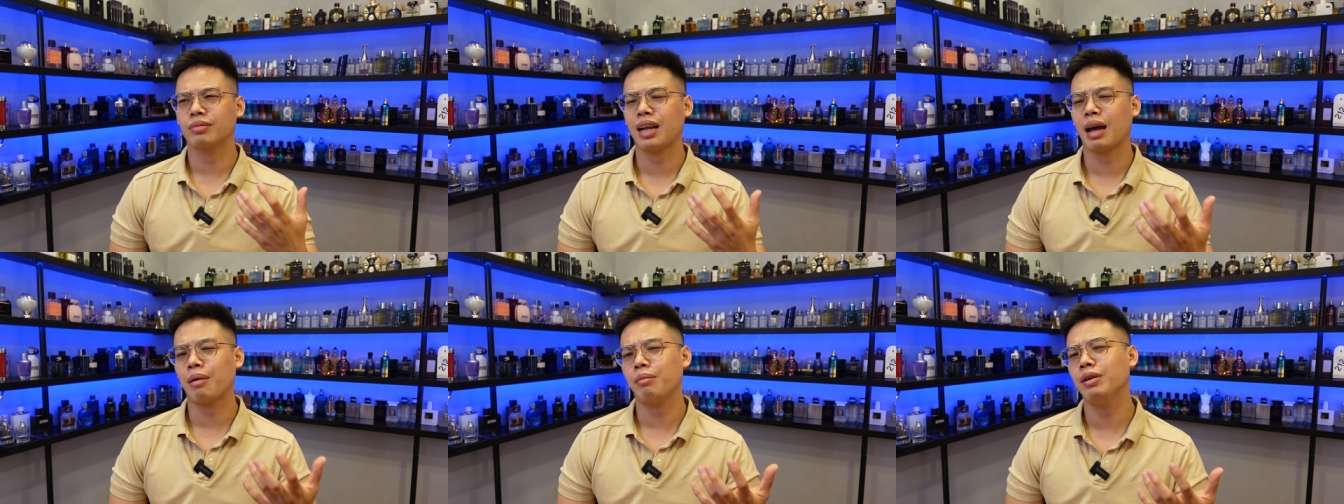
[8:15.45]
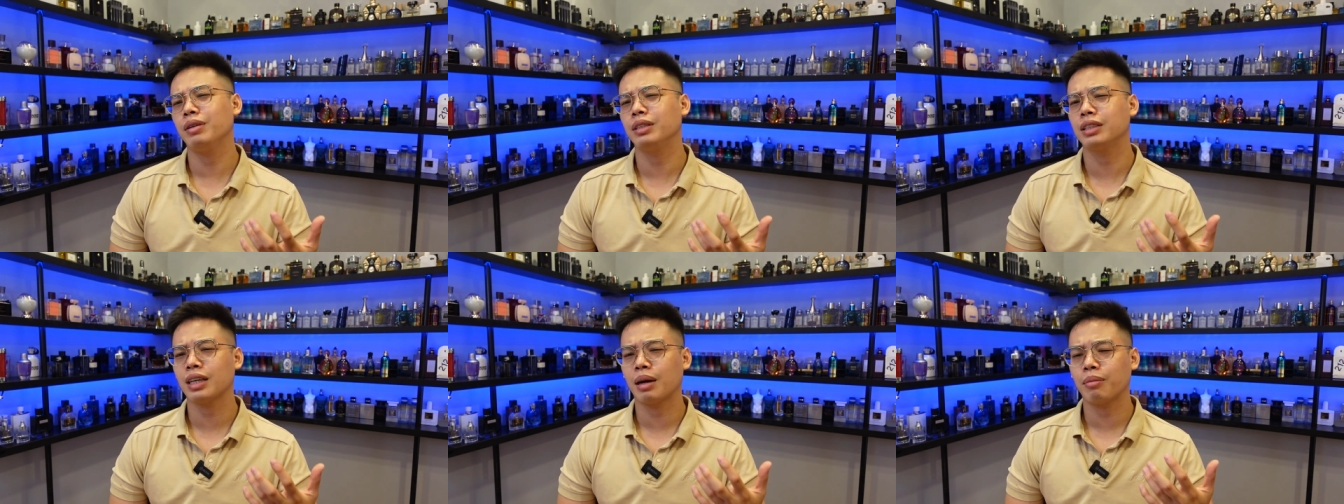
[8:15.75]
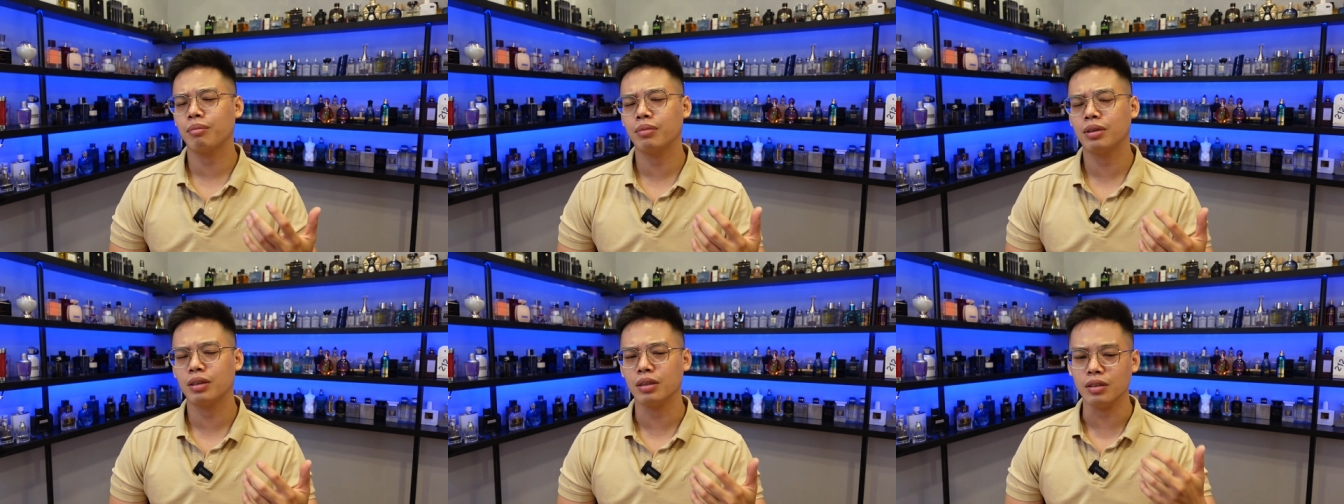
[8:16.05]

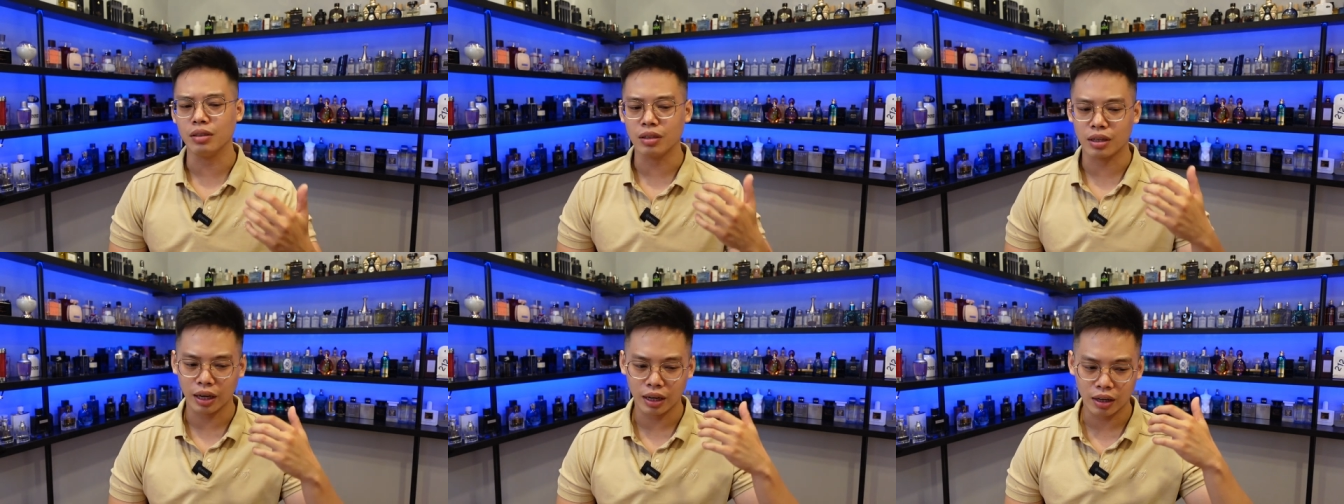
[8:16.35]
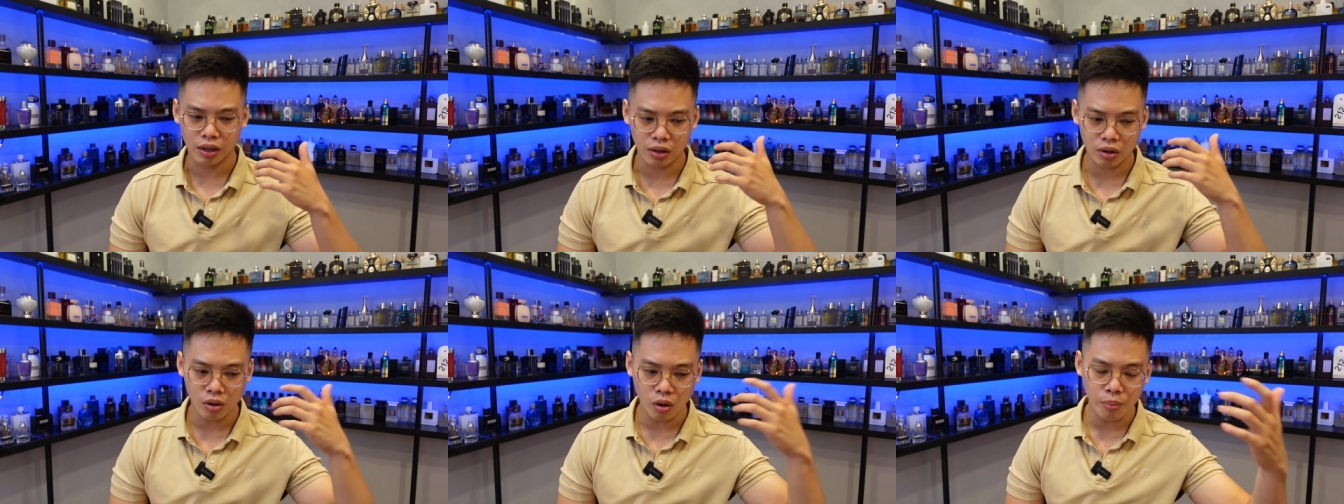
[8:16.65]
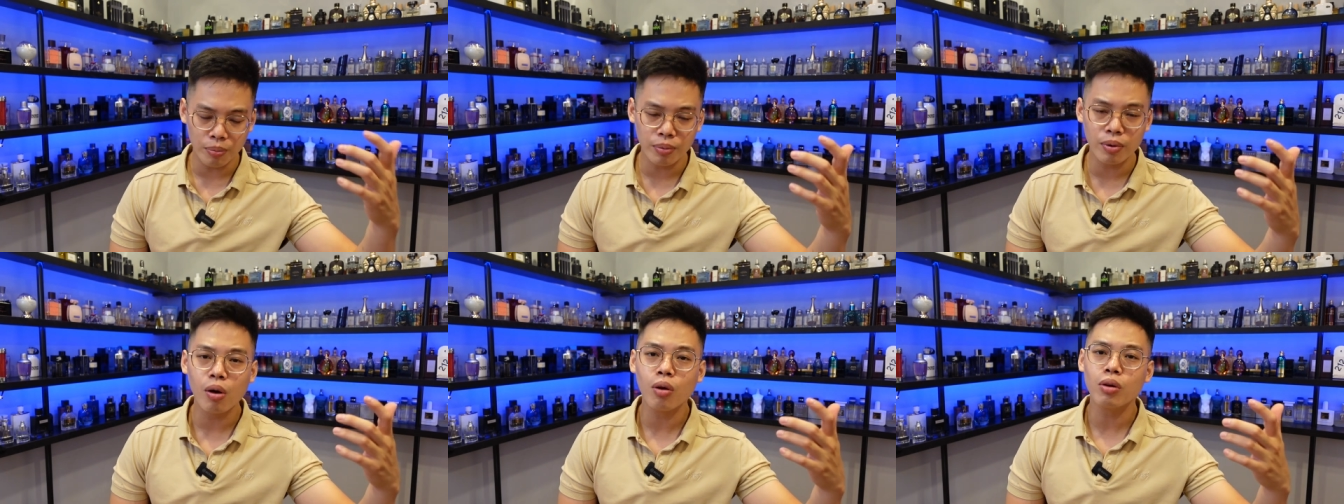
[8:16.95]
80% từ cái
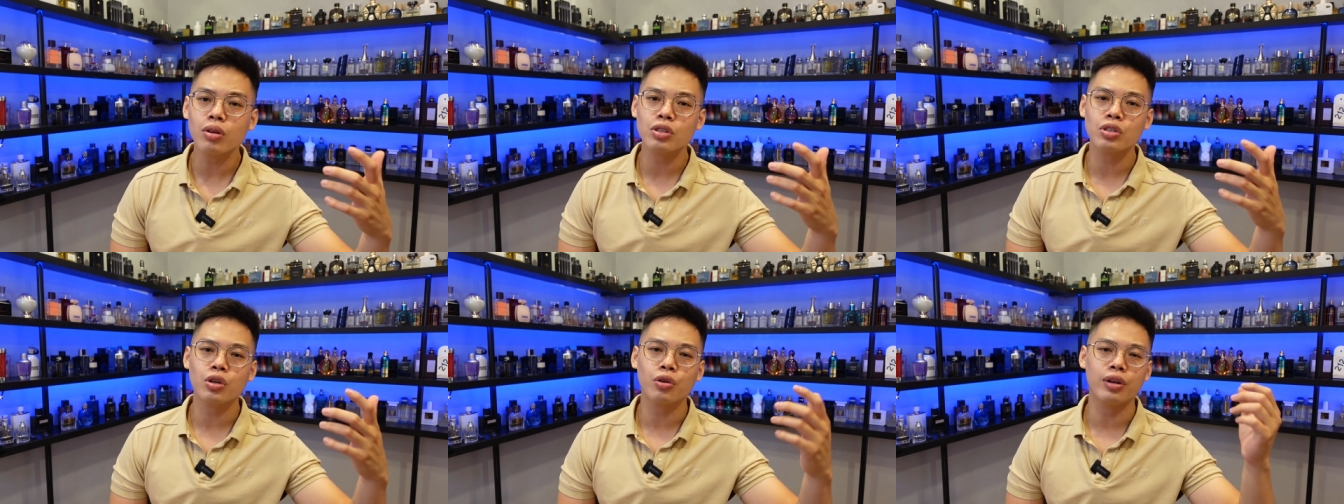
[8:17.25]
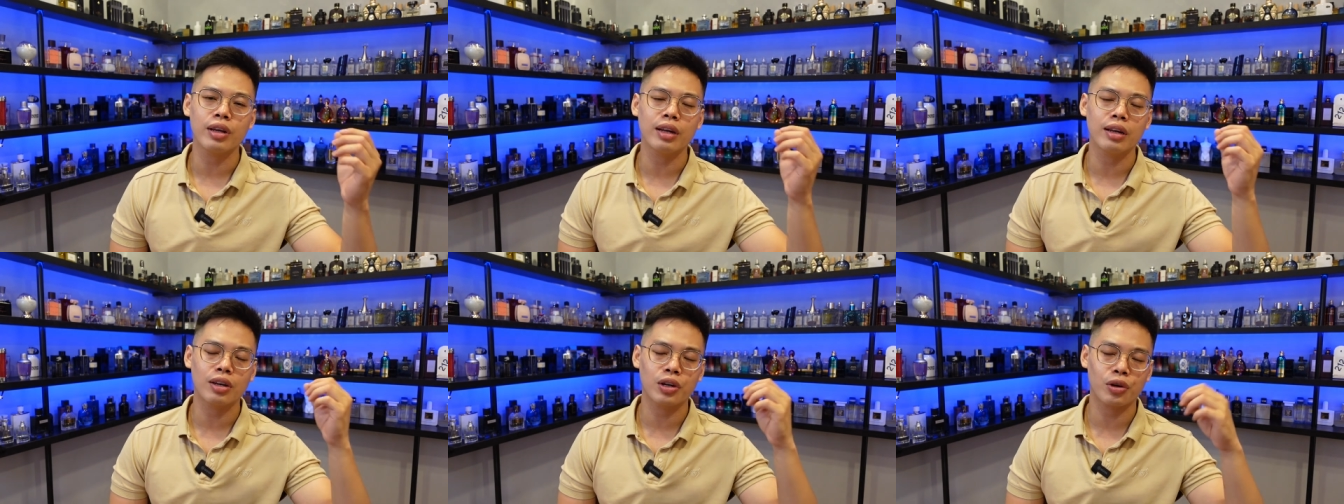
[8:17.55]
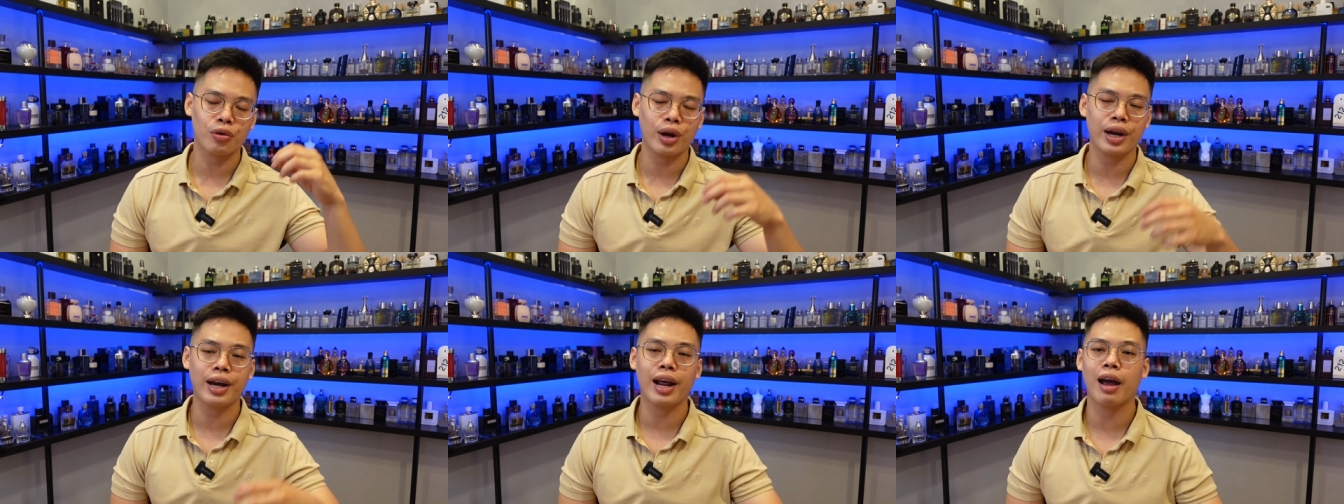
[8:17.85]
top note cho đến
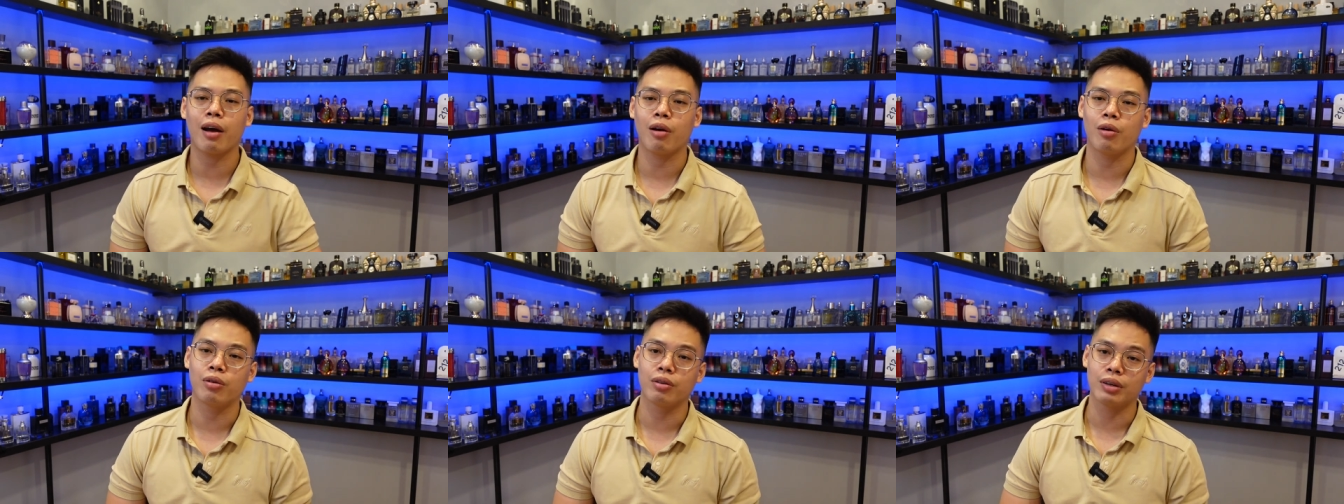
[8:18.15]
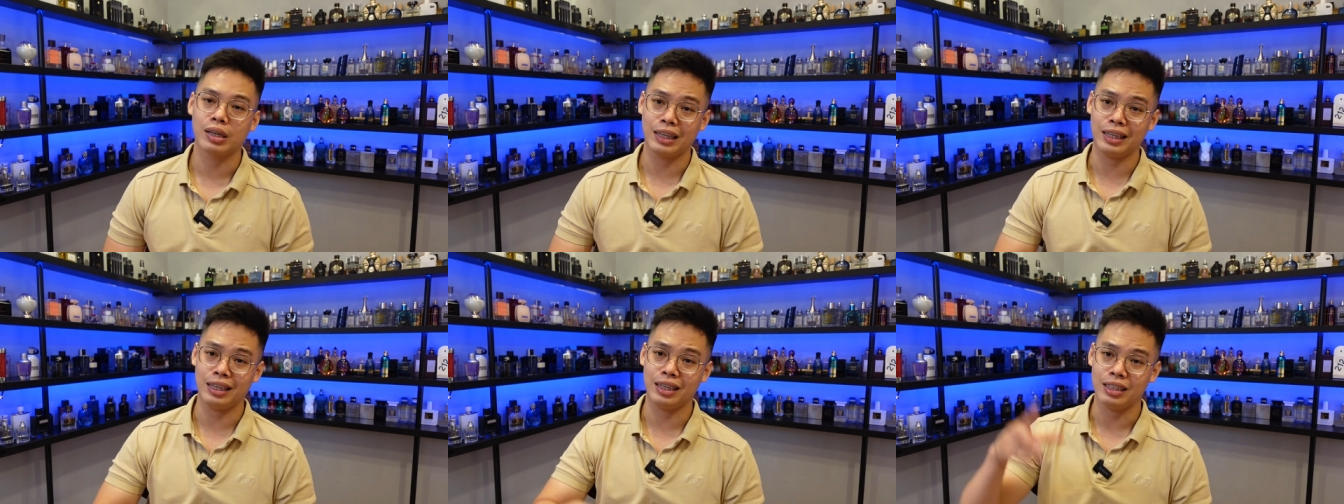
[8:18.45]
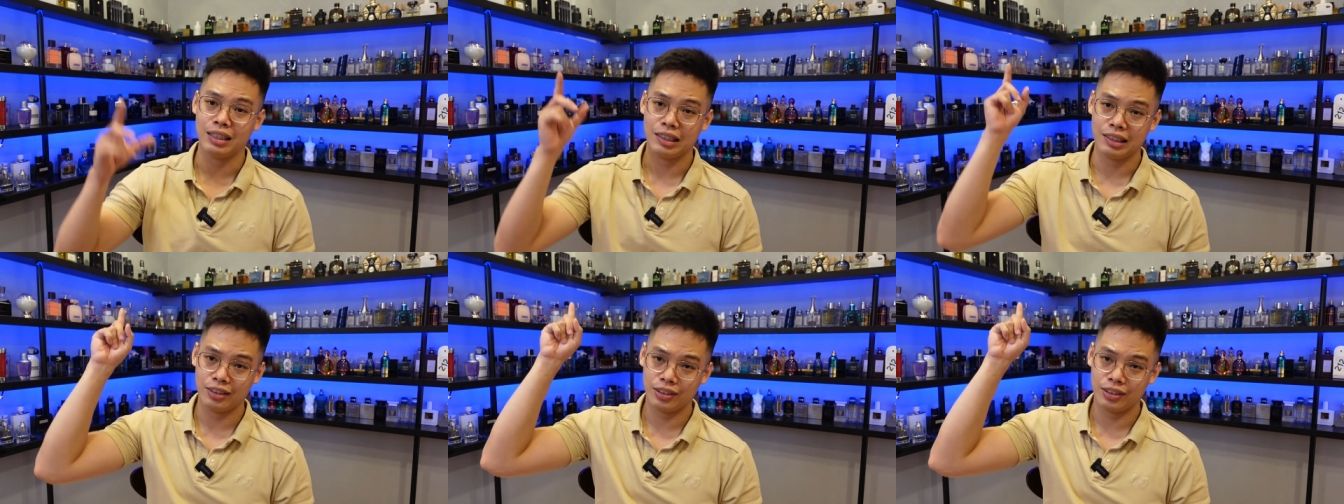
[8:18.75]
dry down thì